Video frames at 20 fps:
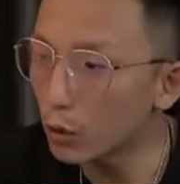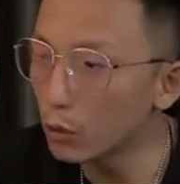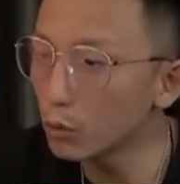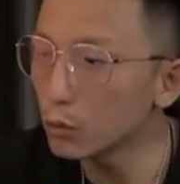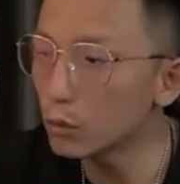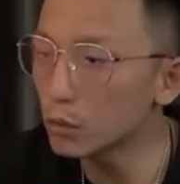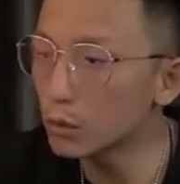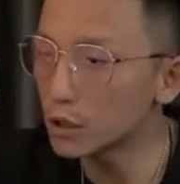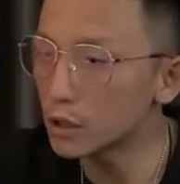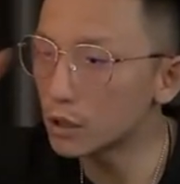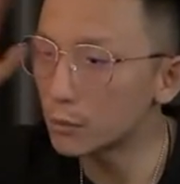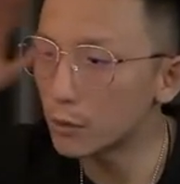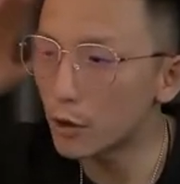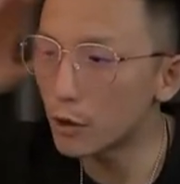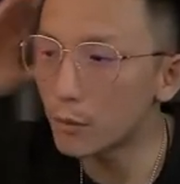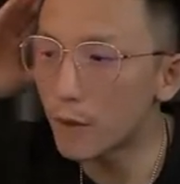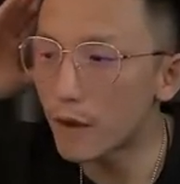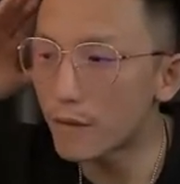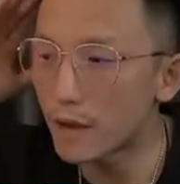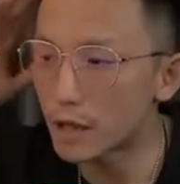他当年
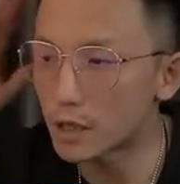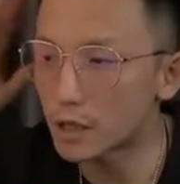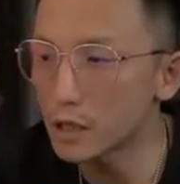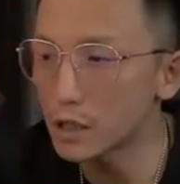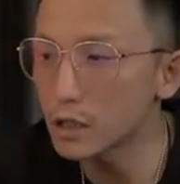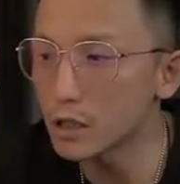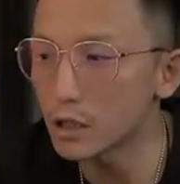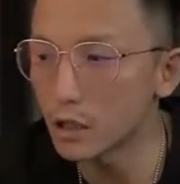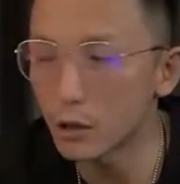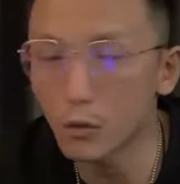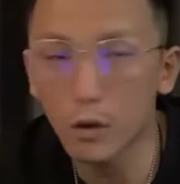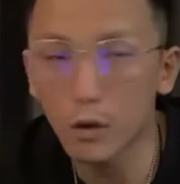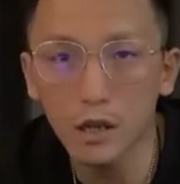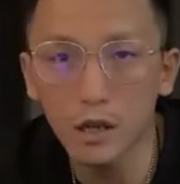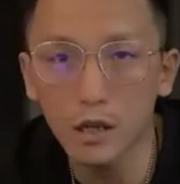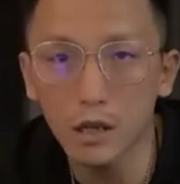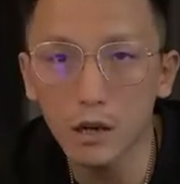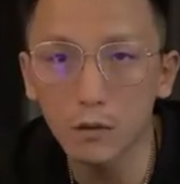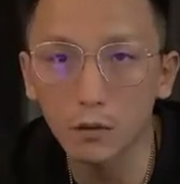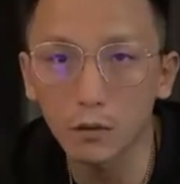在西安创
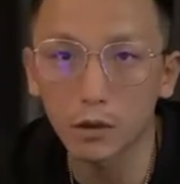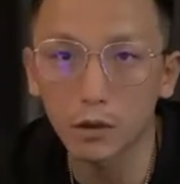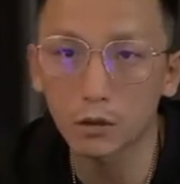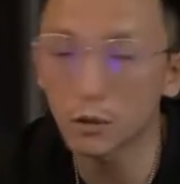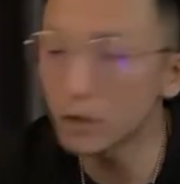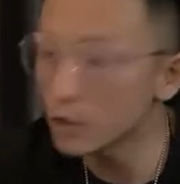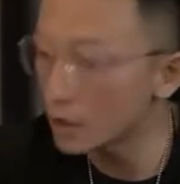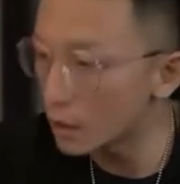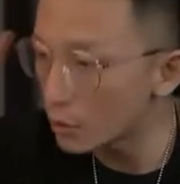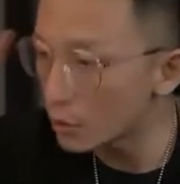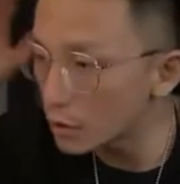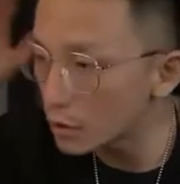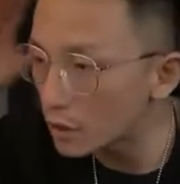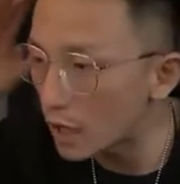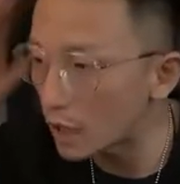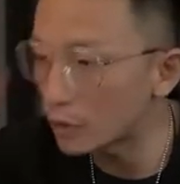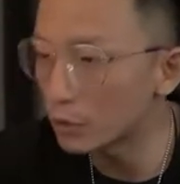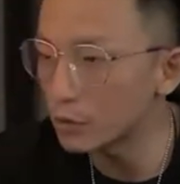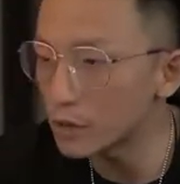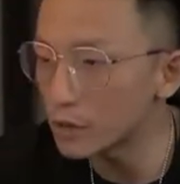业，C T O 啊在
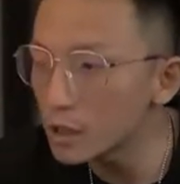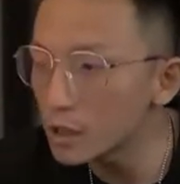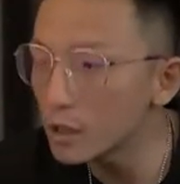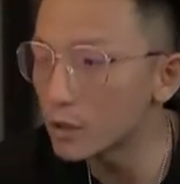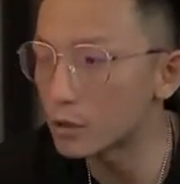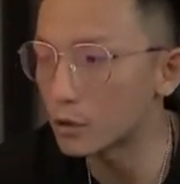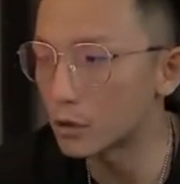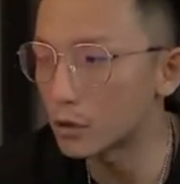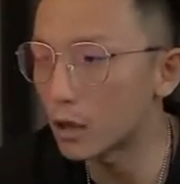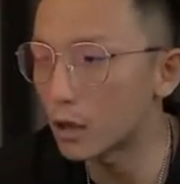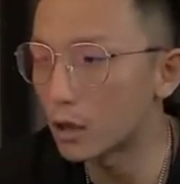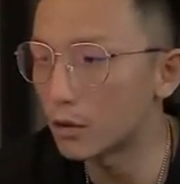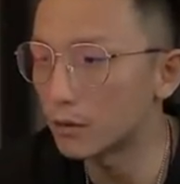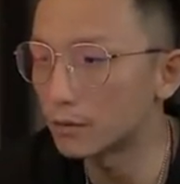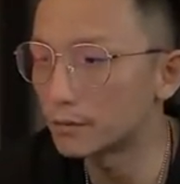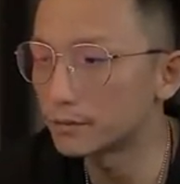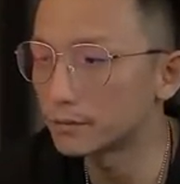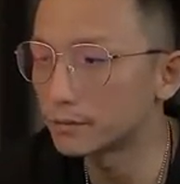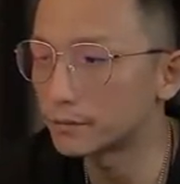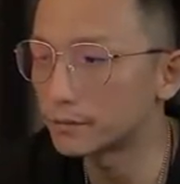北京，
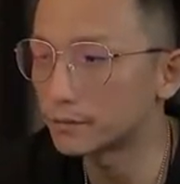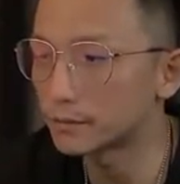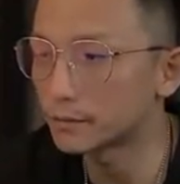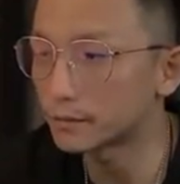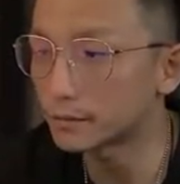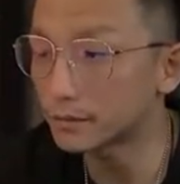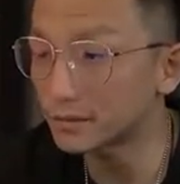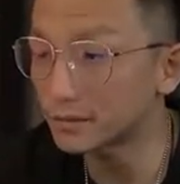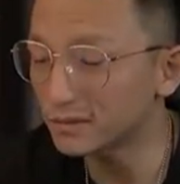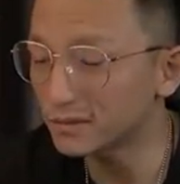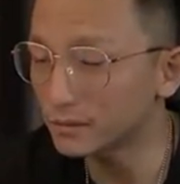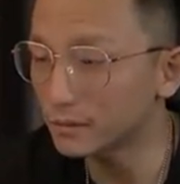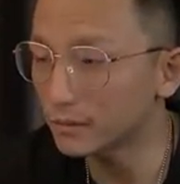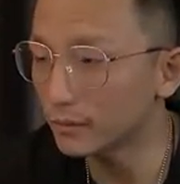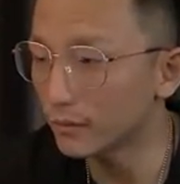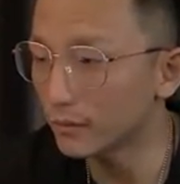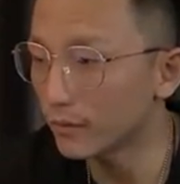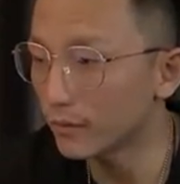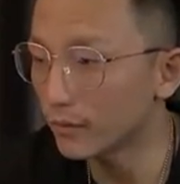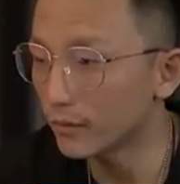每半个月和他
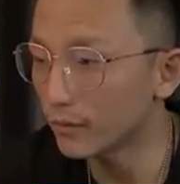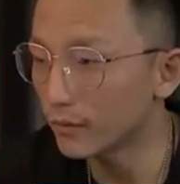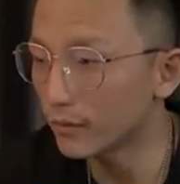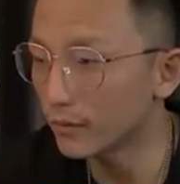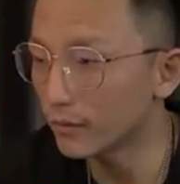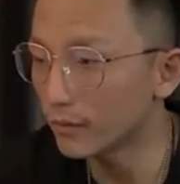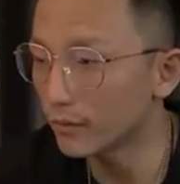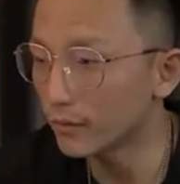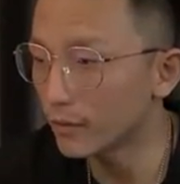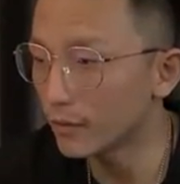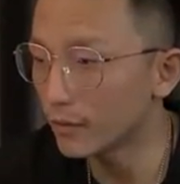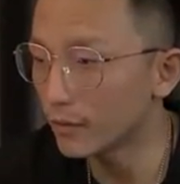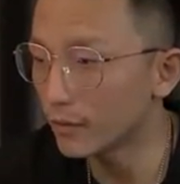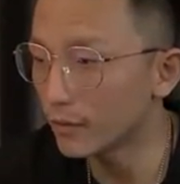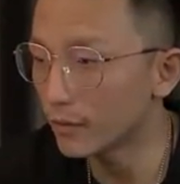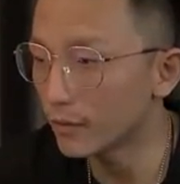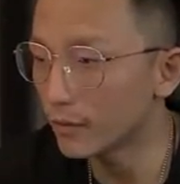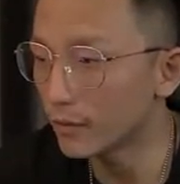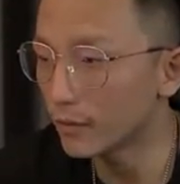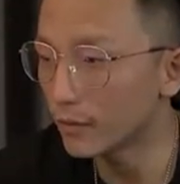打一次电话，
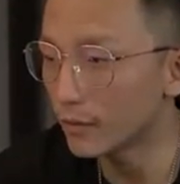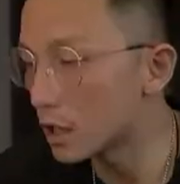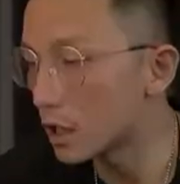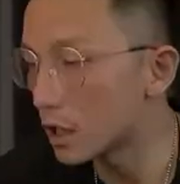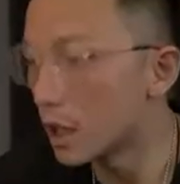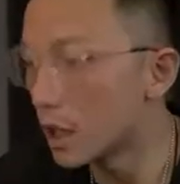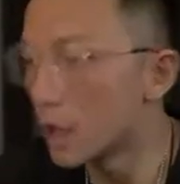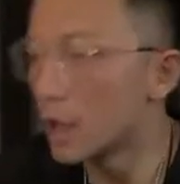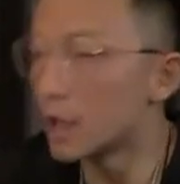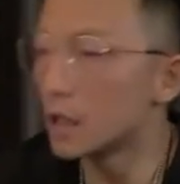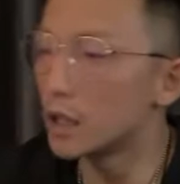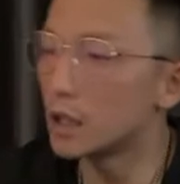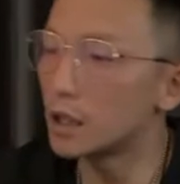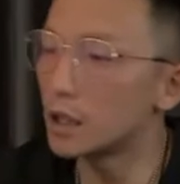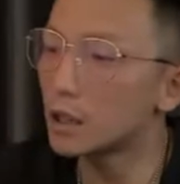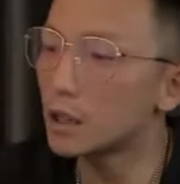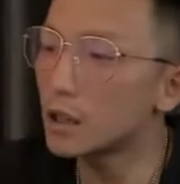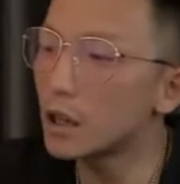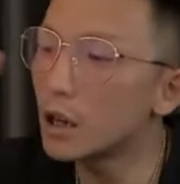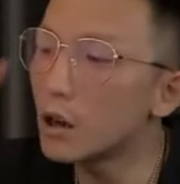就这么坚持了
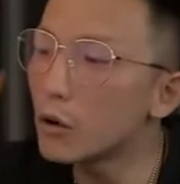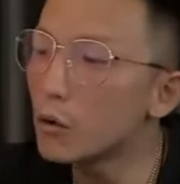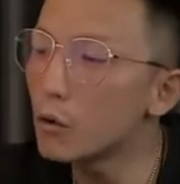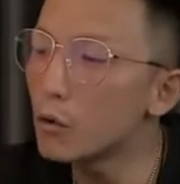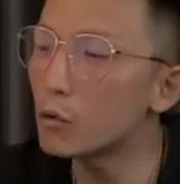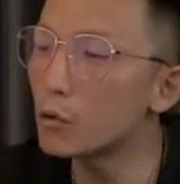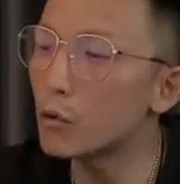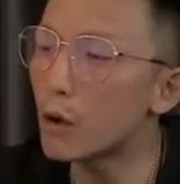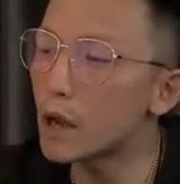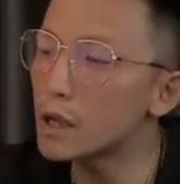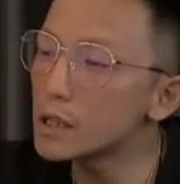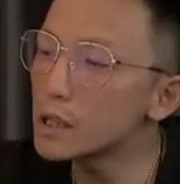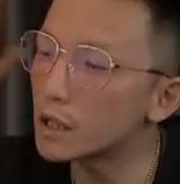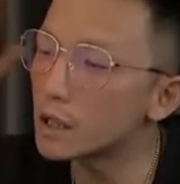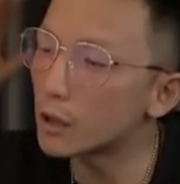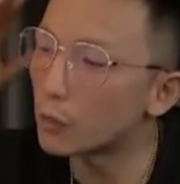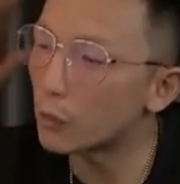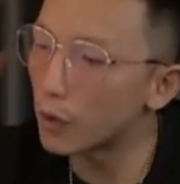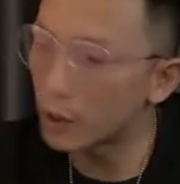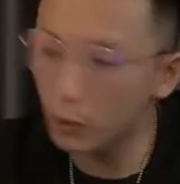两年。
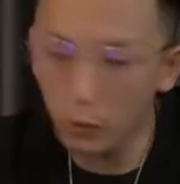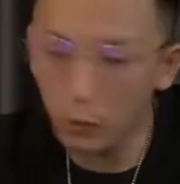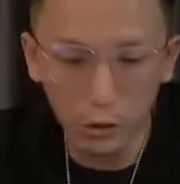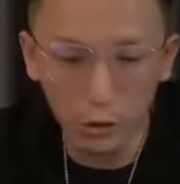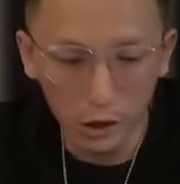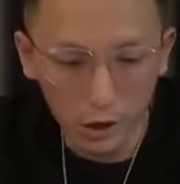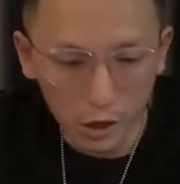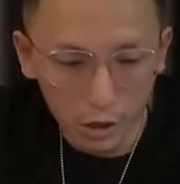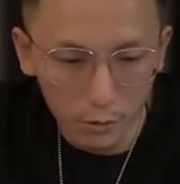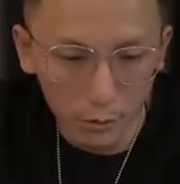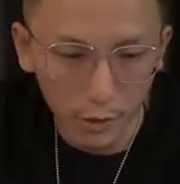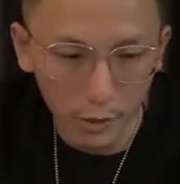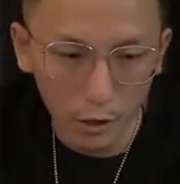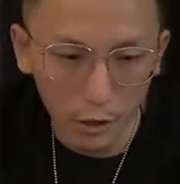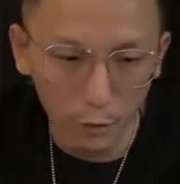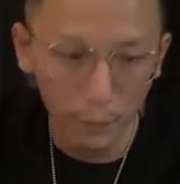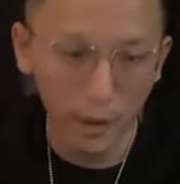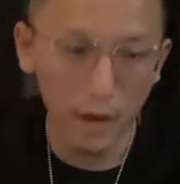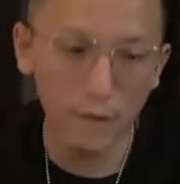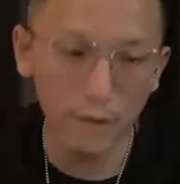后来他想跳槽的时
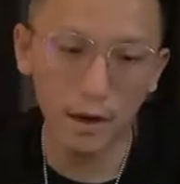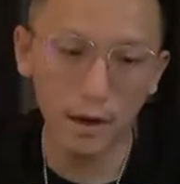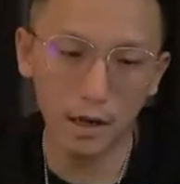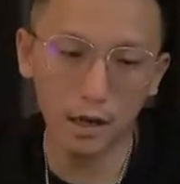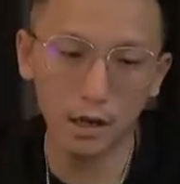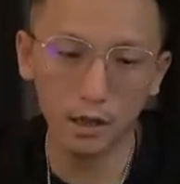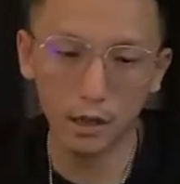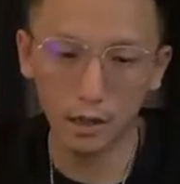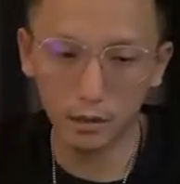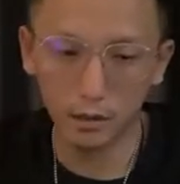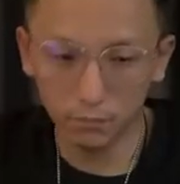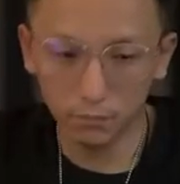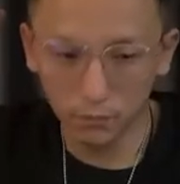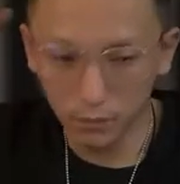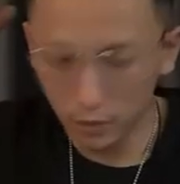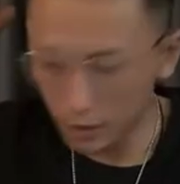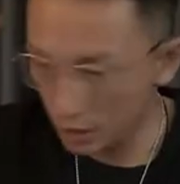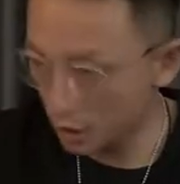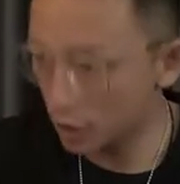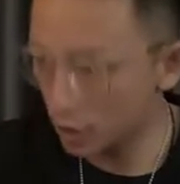候，那位 C T
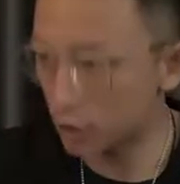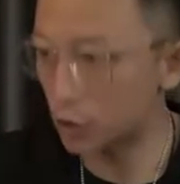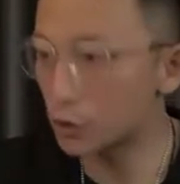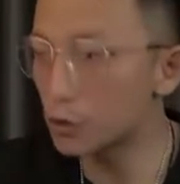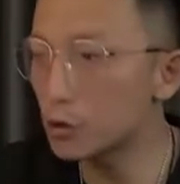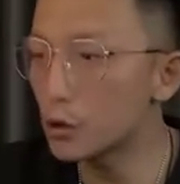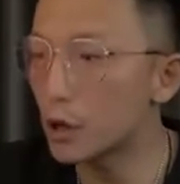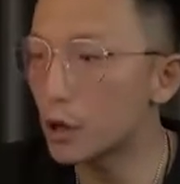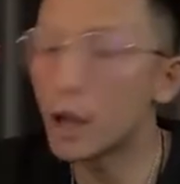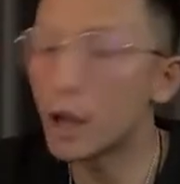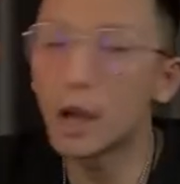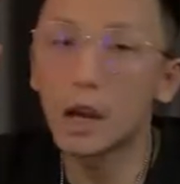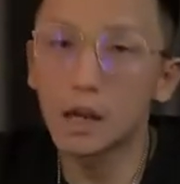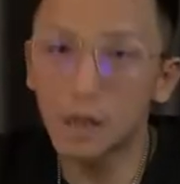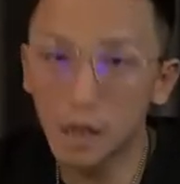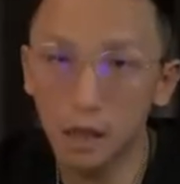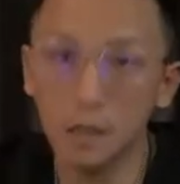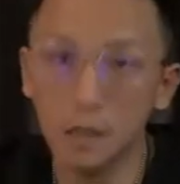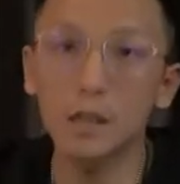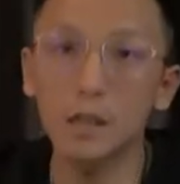O 一邀请，他就
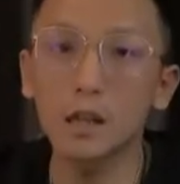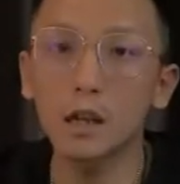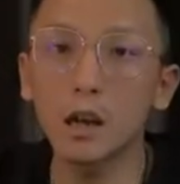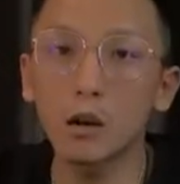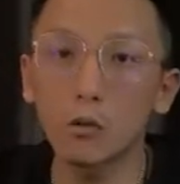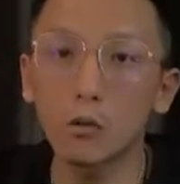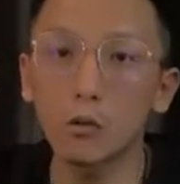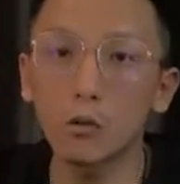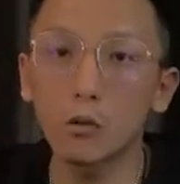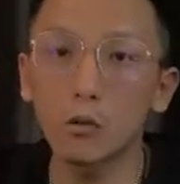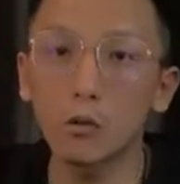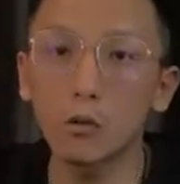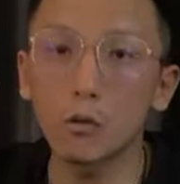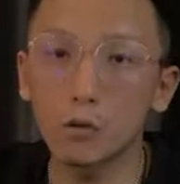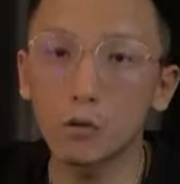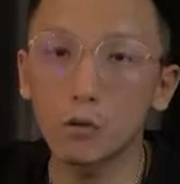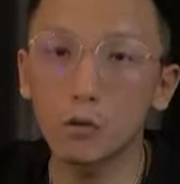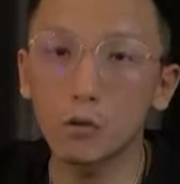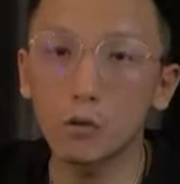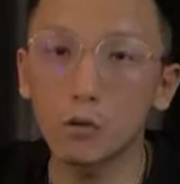欣然接受了。你